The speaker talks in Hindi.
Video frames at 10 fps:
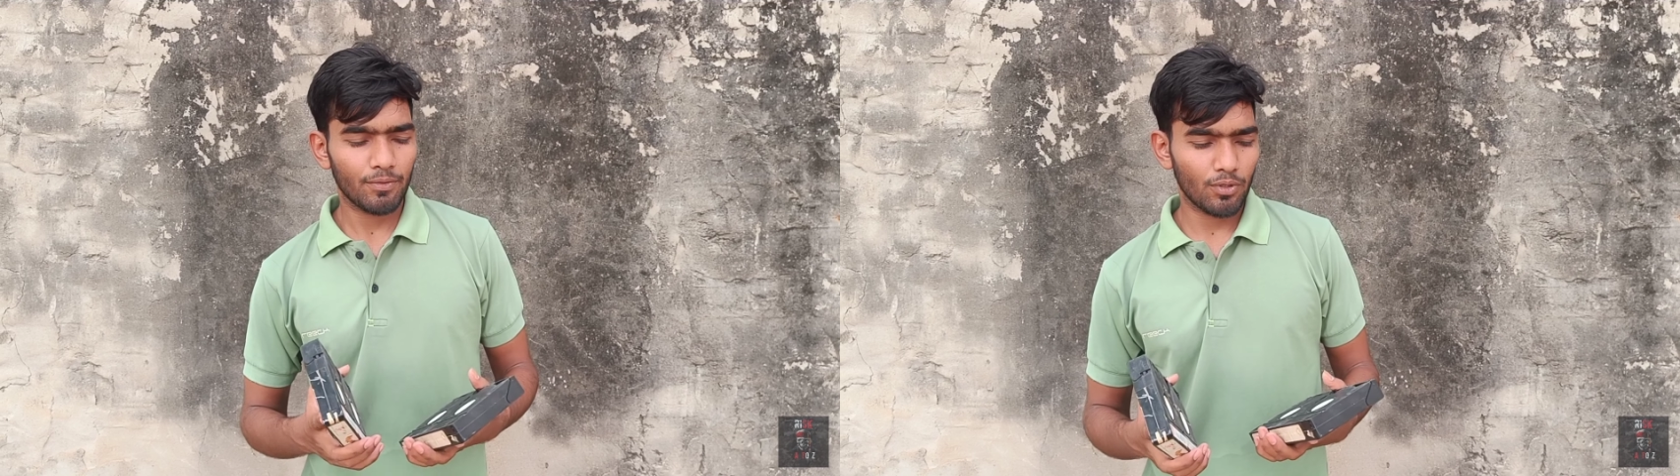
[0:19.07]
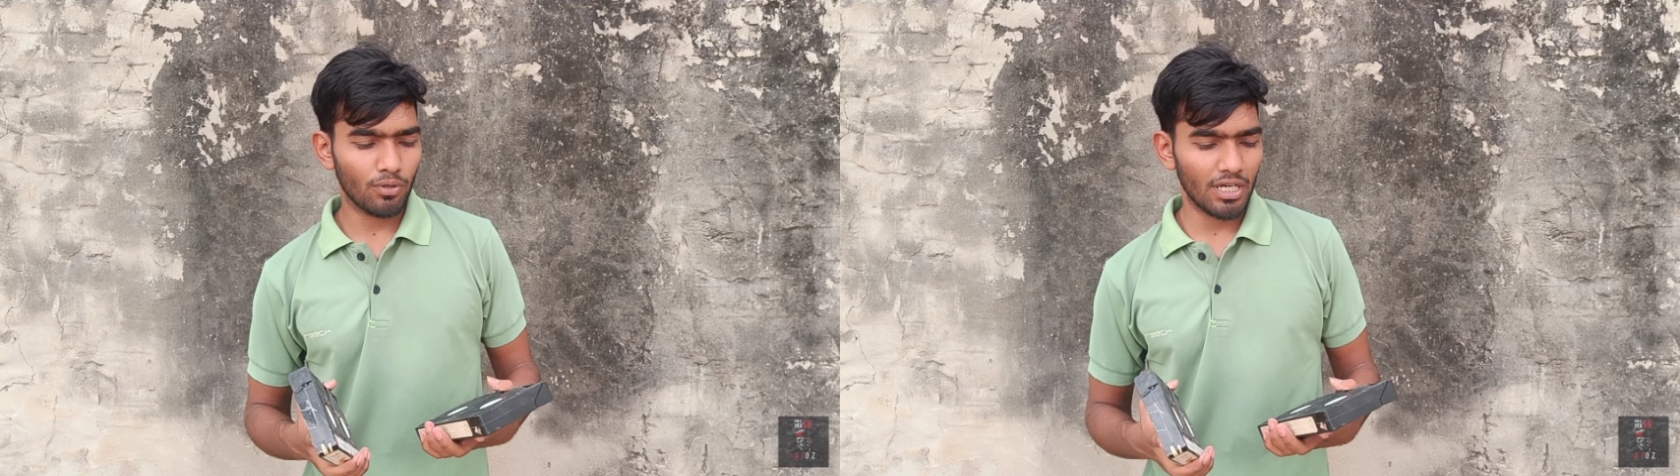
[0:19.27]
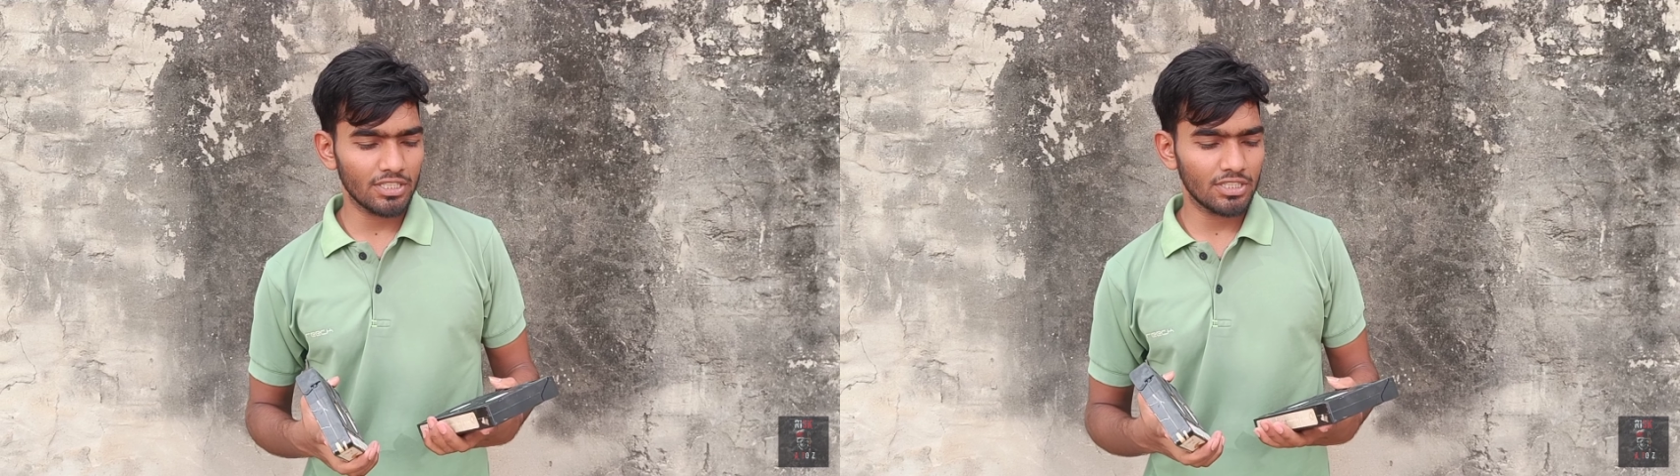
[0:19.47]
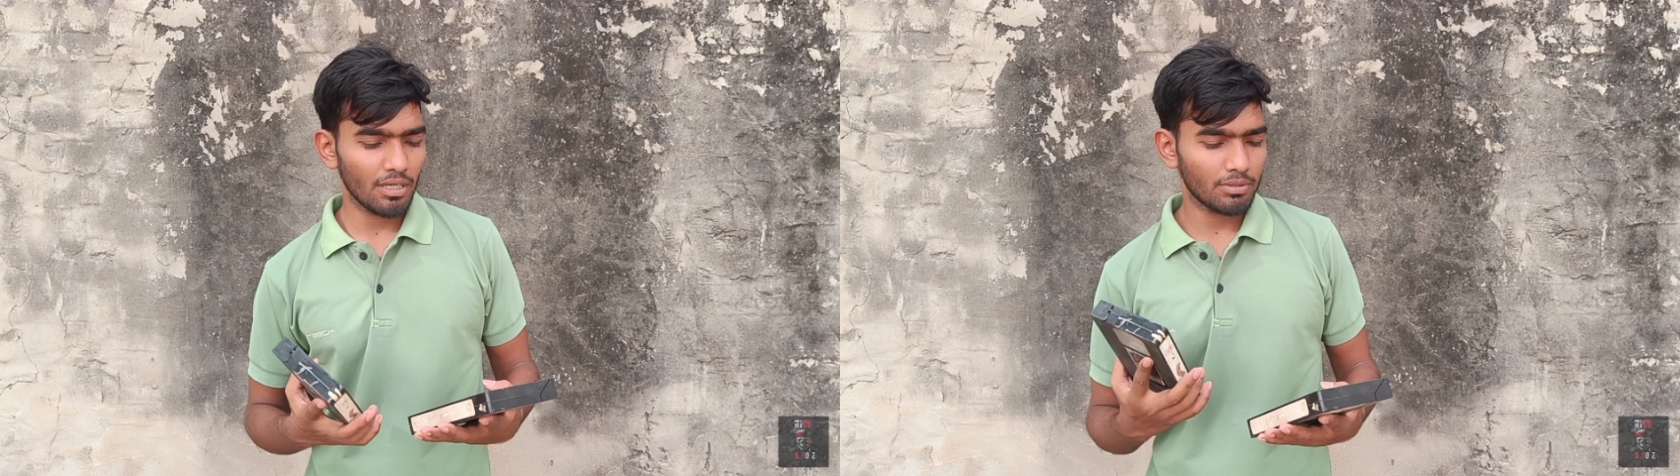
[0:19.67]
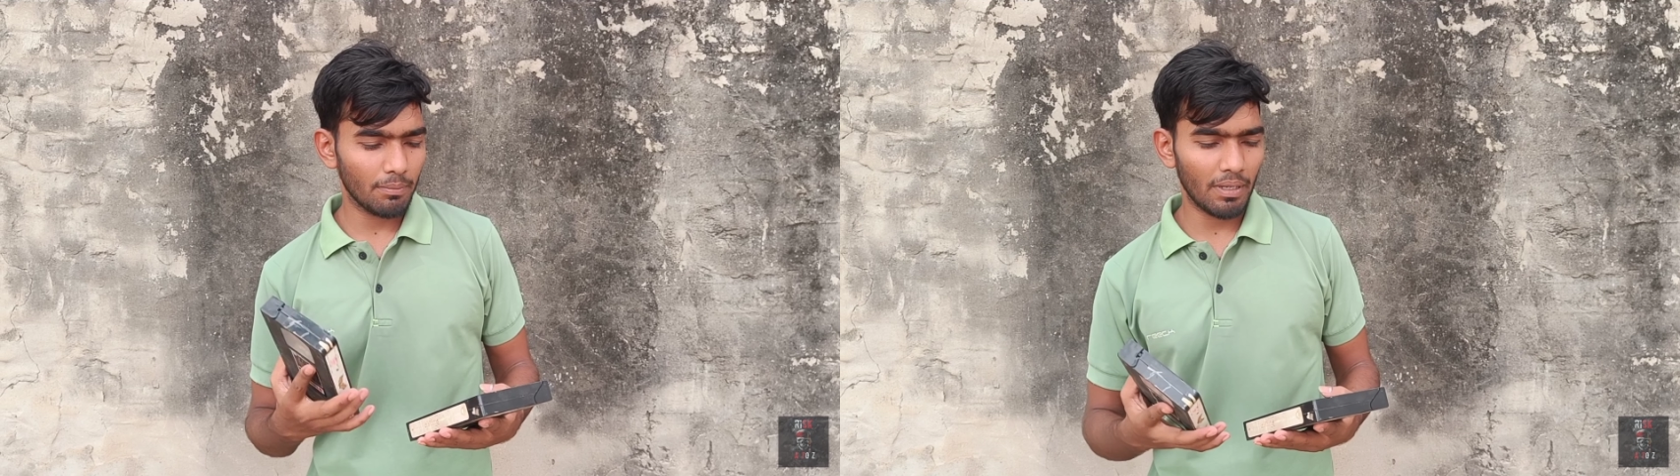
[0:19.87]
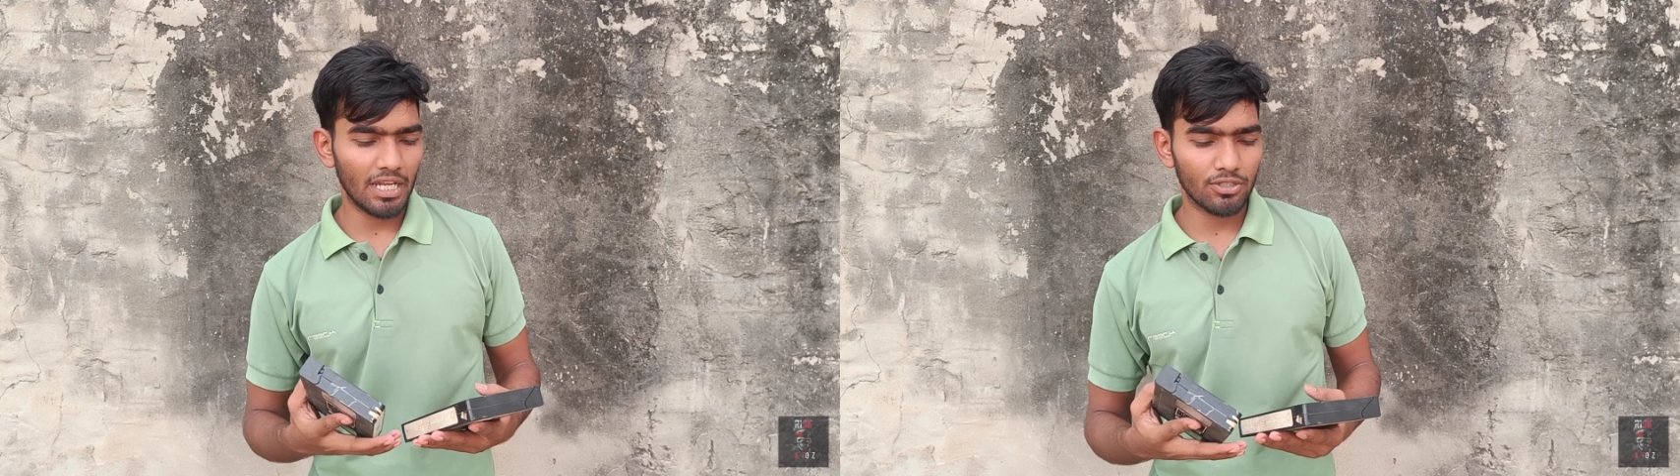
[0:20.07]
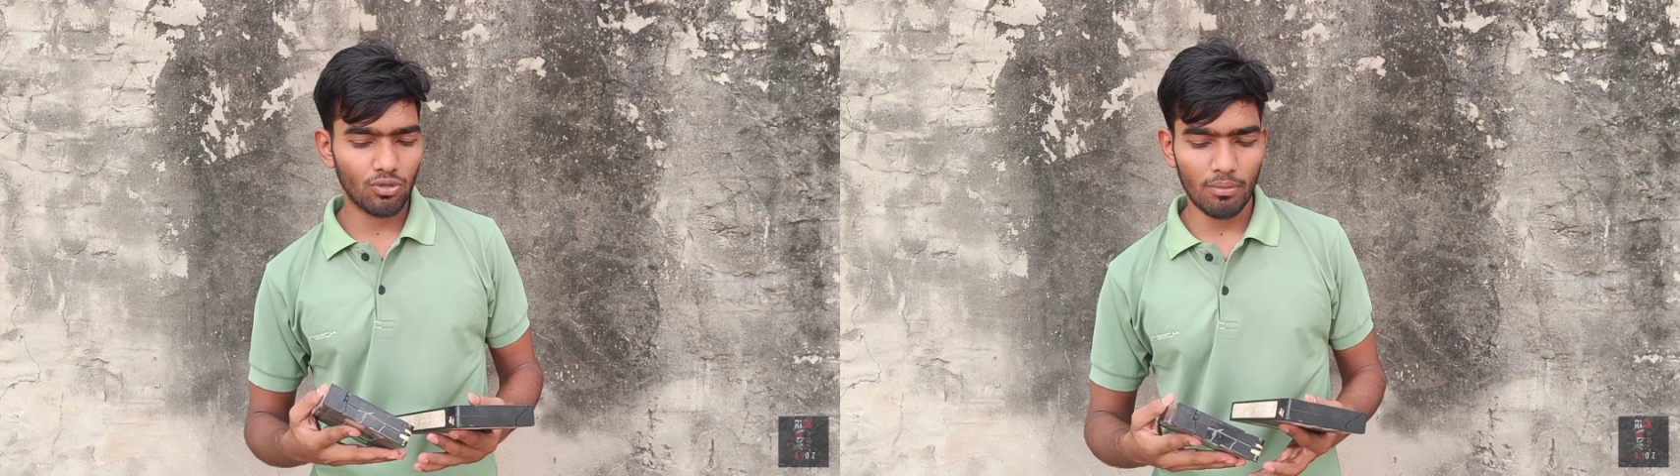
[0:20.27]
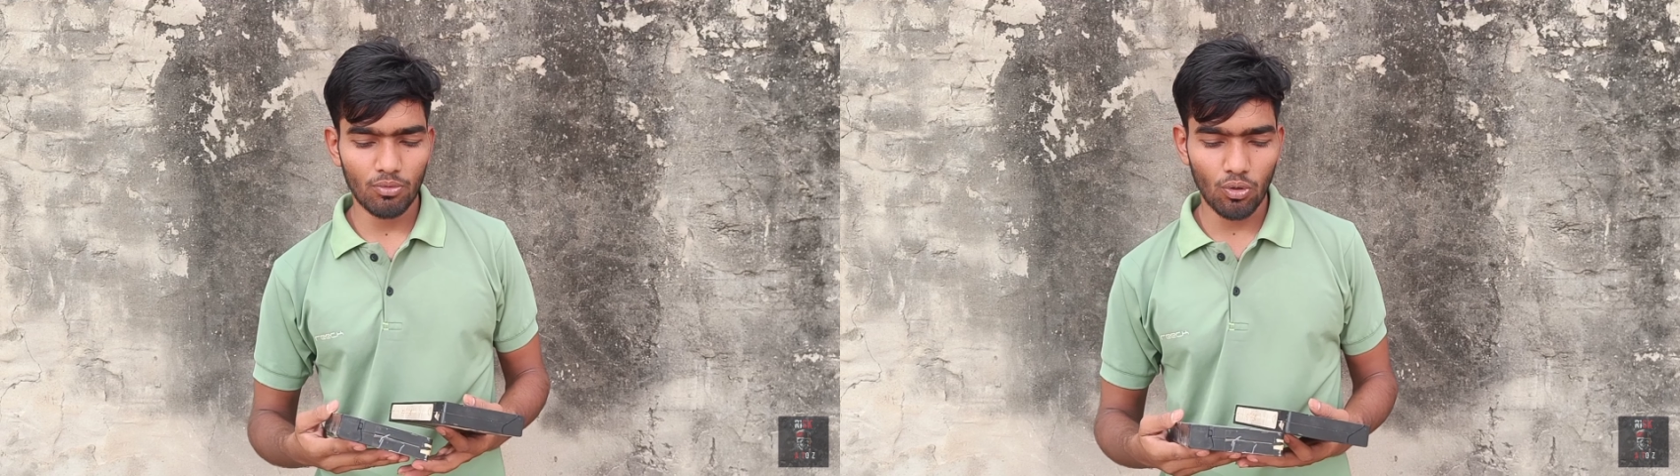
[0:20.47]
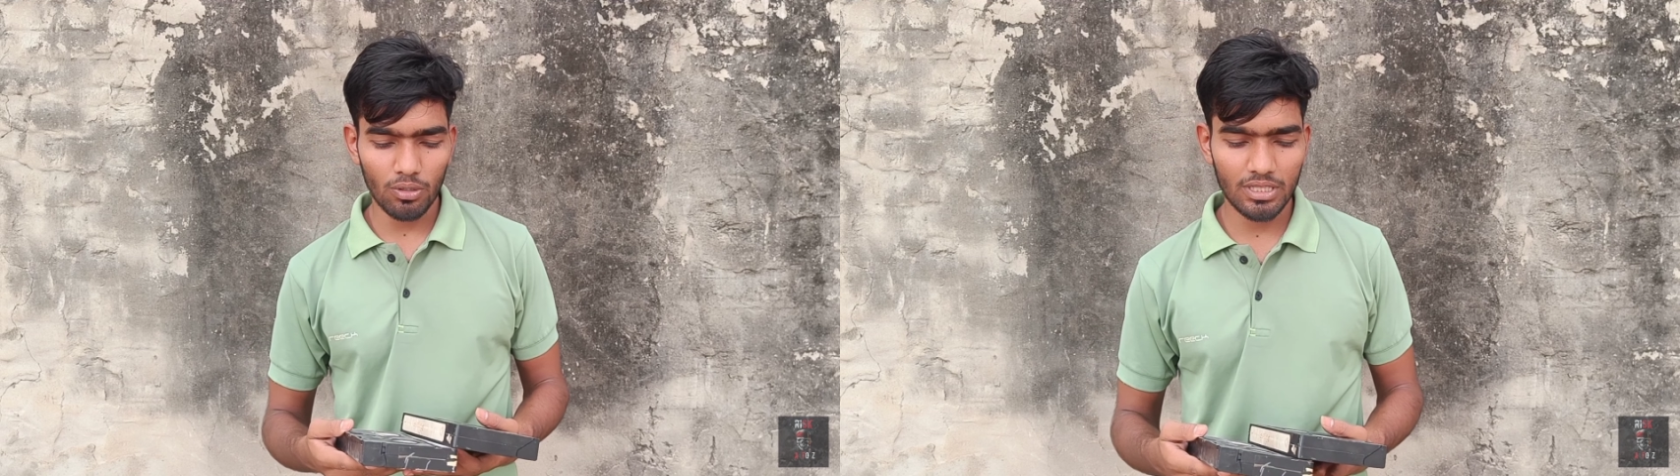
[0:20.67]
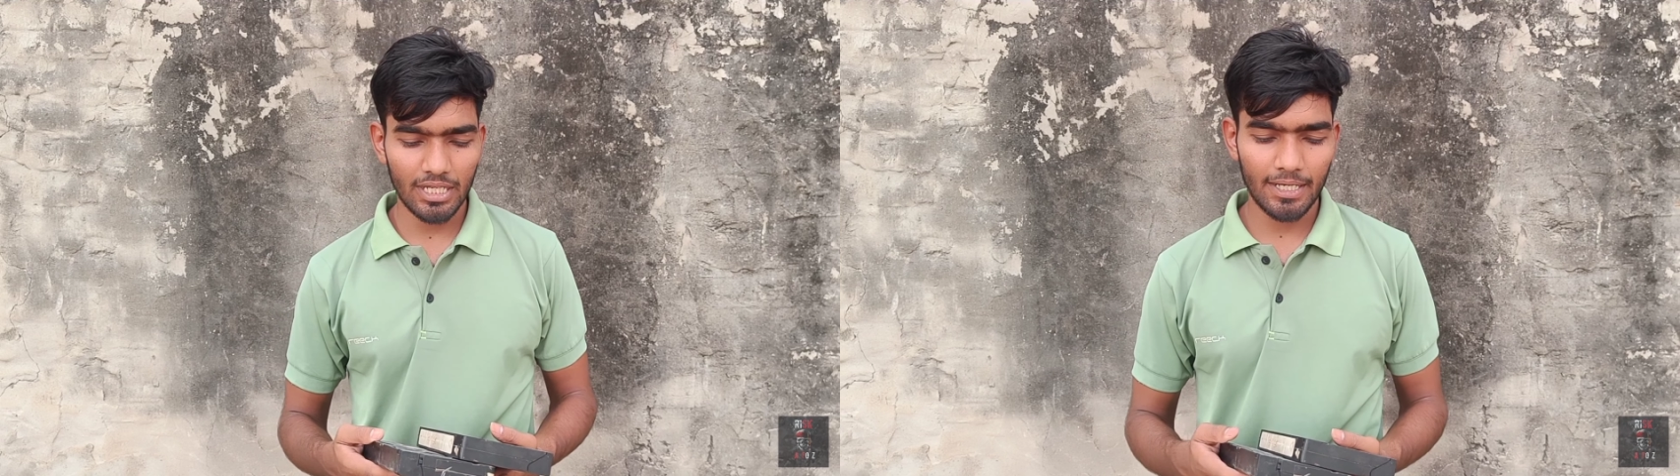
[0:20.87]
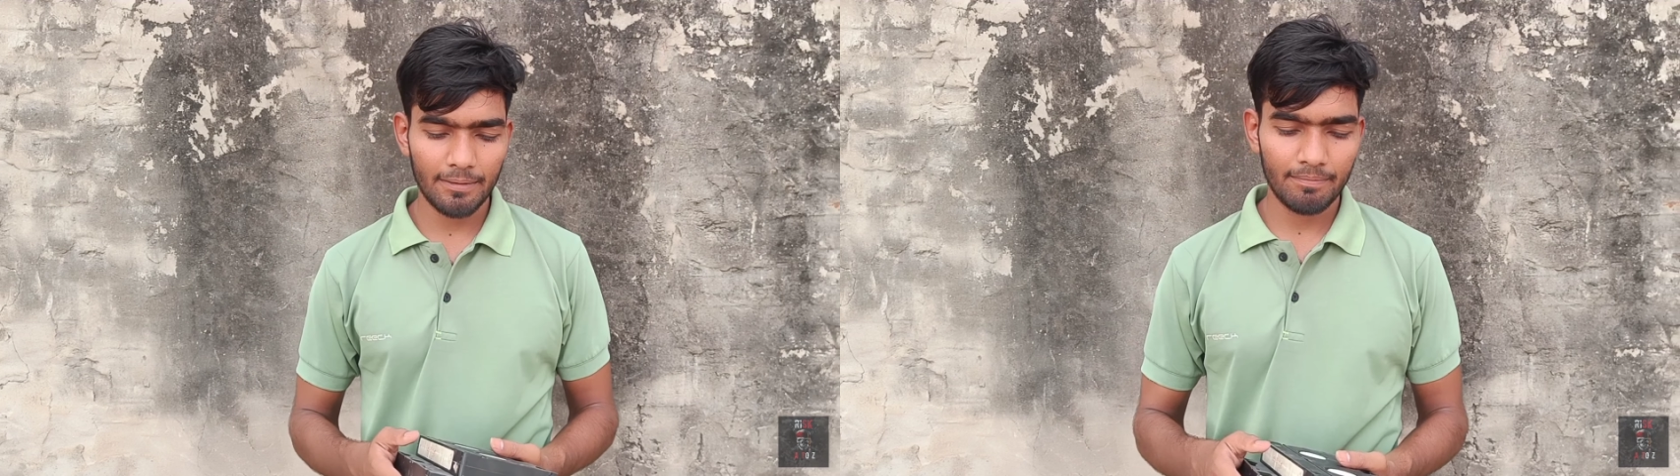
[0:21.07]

तो गाइज सबसे पहले इनको हम खोलते हैं